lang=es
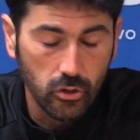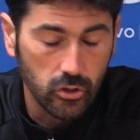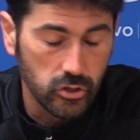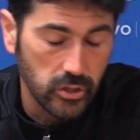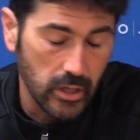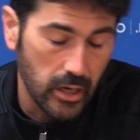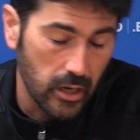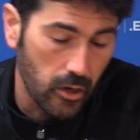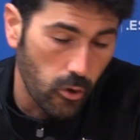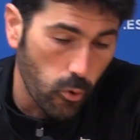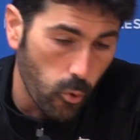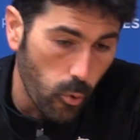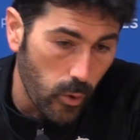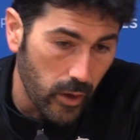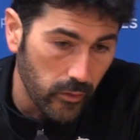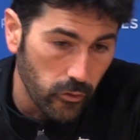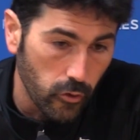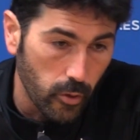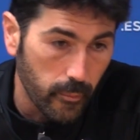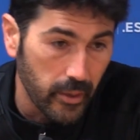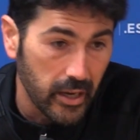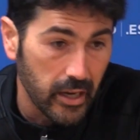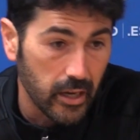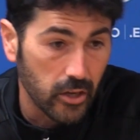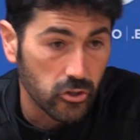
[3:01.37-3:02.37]
o sea,
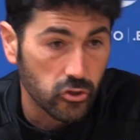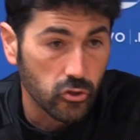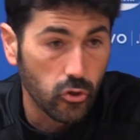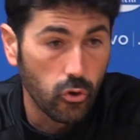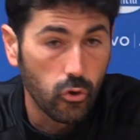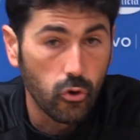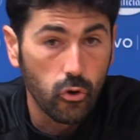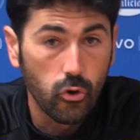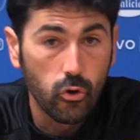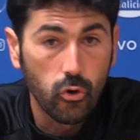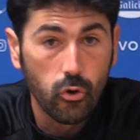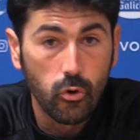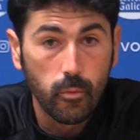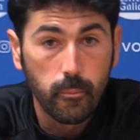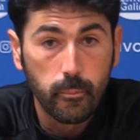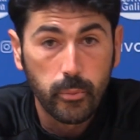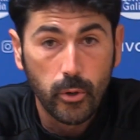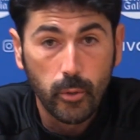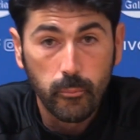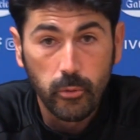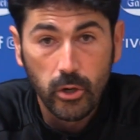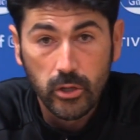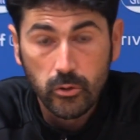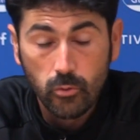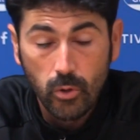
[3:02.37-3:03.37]
jugando más o
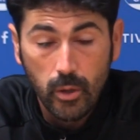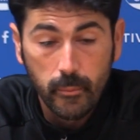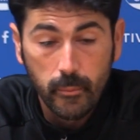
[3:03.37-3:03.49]
proponiendo